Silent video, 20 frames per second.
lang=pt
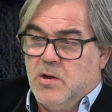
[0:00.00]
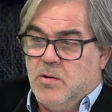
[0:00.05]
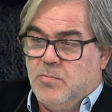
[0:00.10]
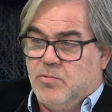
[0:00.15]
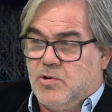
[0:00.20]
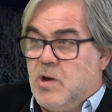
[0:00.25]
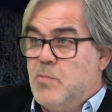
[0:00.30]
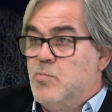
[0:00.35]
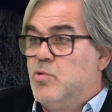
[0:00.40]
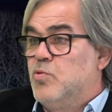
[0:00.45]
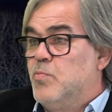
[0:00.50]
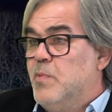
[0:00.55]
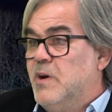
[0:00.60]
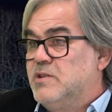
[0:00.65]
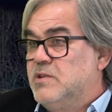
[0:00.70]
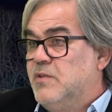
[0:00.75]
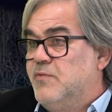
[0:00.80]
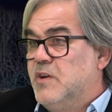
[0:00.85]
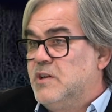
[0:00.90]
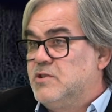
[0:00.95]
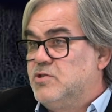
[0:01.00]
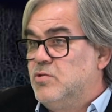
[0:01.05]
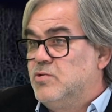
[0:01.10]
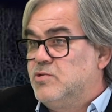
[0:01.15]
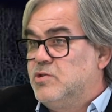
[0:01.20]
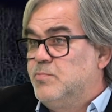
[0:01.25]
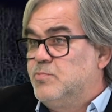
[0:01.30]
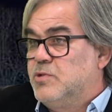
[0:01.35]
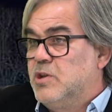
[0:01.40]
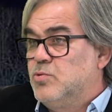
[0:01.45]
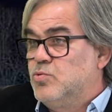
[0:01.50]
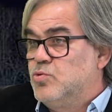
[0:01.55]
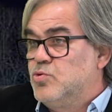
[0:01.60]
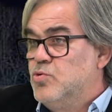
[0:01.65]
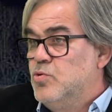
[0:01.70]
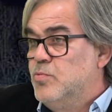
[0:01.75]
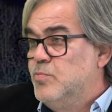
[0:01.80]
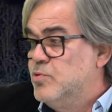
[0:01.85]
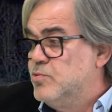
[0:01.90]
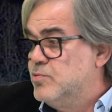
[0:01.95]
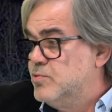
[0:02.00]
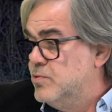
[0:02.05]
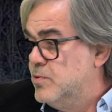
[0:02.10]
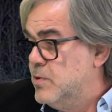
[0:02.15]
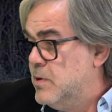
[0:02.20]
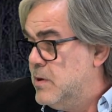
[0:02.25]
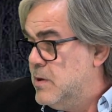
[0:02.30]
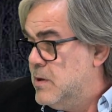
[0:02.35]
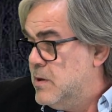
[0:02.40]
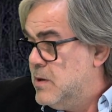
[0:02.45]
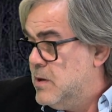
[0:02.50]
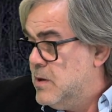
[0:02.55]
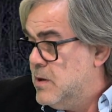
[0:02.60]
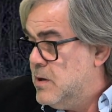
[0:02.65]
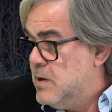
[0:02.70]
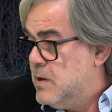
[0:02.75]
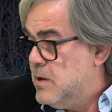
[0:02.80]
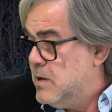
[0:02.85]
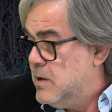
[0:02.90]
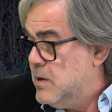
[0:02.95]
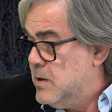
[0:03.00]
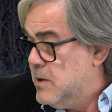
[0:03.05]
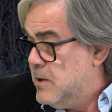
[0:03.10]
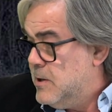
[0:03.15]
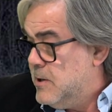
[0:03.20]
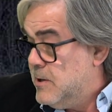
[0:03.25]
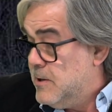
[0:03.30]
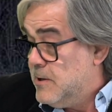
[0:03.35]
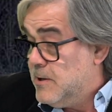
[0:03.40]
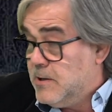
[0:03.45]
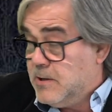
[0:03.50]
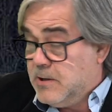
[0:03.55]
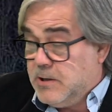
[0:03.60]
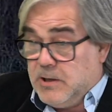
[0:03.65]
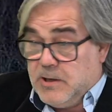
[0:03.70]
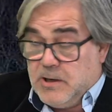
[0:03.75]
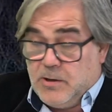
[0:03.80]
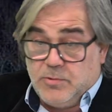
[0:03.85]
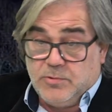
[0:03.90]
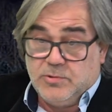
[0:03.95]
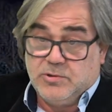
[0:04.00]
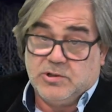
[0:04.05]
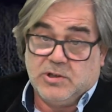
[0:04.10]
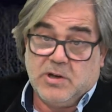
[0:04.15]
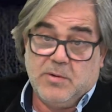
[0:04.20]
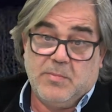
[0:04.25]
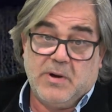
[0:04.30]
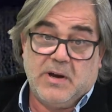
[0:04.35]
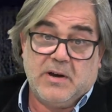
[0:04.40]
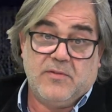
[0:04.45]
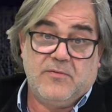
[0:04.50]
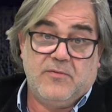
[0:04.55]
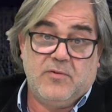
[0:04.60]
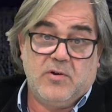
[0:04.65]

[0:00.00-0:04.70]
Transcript: porque é muito mais infeccioso e, portanto, os números uh, irão descambar de